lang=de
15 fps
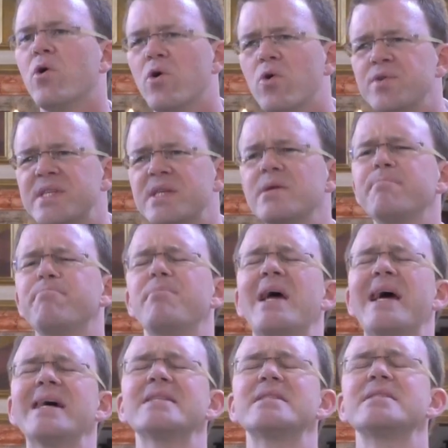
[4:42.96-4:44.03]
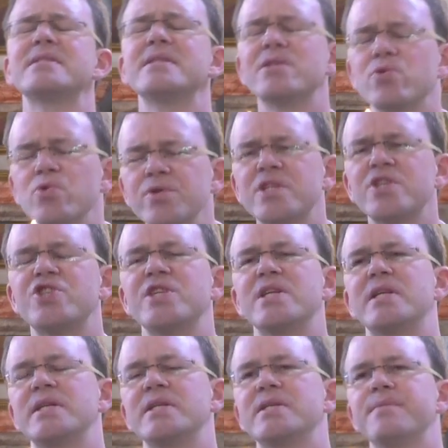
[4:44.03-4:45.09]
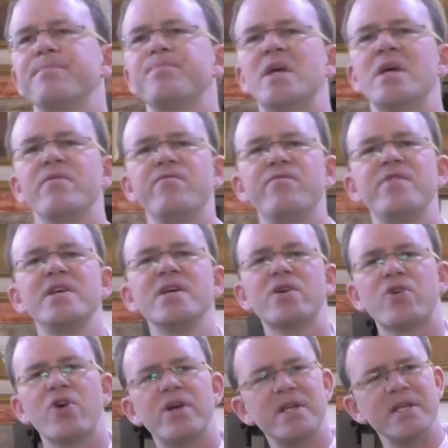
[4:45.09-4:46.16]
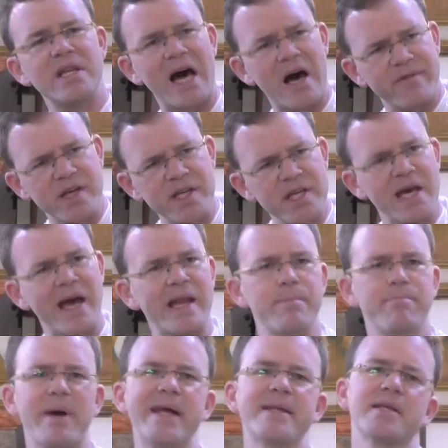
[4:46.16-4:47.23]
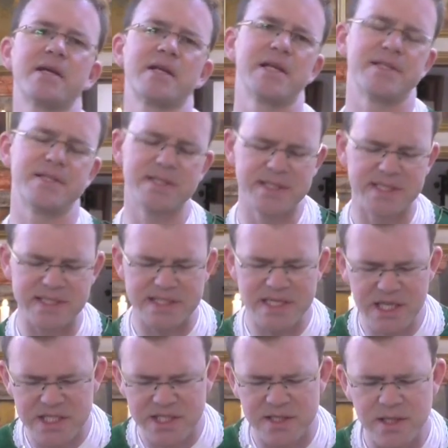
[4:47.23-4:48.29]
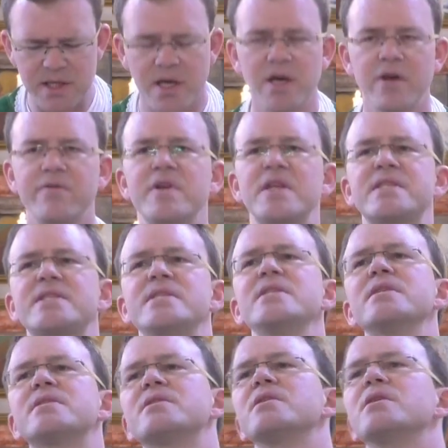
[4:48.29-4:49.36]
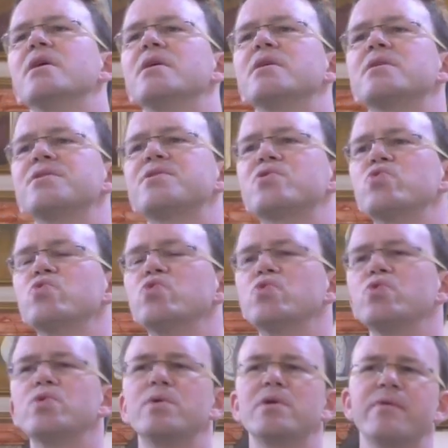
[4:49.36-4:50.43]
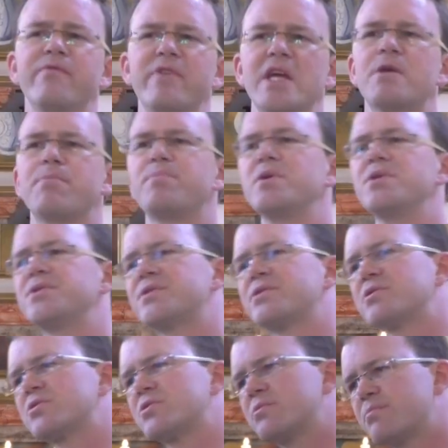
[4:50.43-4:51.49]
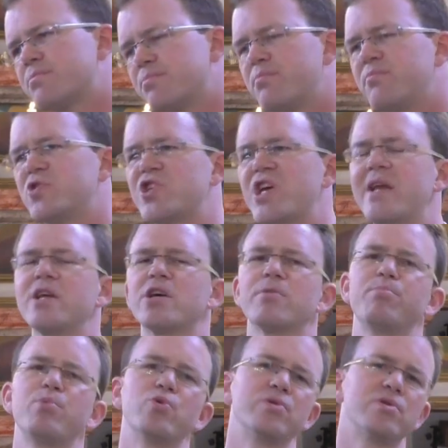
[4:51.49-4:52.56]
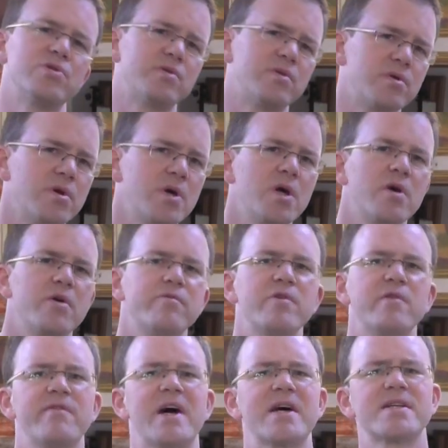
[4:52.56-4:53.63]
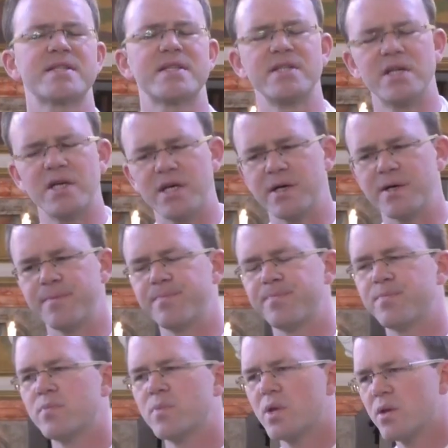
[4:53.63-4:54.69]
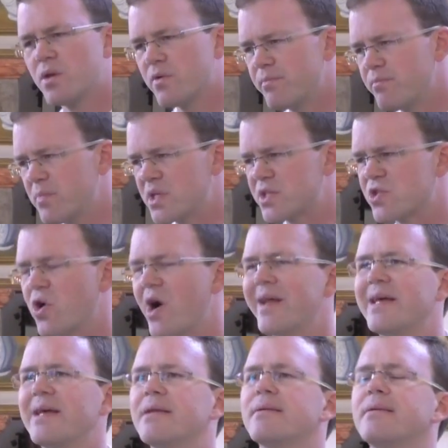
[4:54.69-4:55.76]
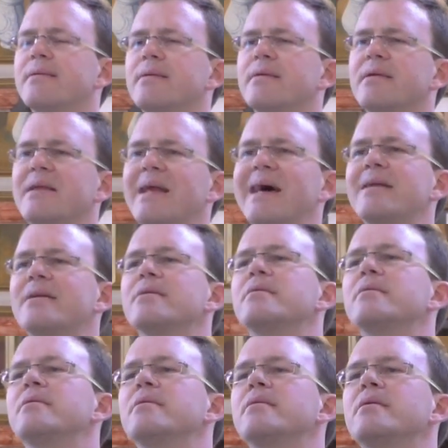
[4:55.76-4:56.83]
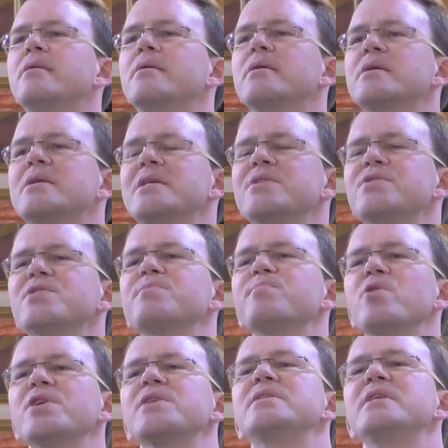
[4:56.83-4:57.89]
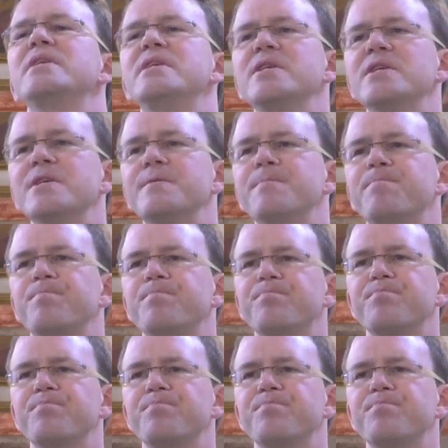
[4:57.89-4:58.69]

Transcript: Unsere Herzen sind unterschiedlich. Wir können aber hier einen Beitrag leisten. Es ist nichts fixiert, dass du Weg bist, sterniger Boden, verwachsener mit Dornen. Nein, Jesus möchte hier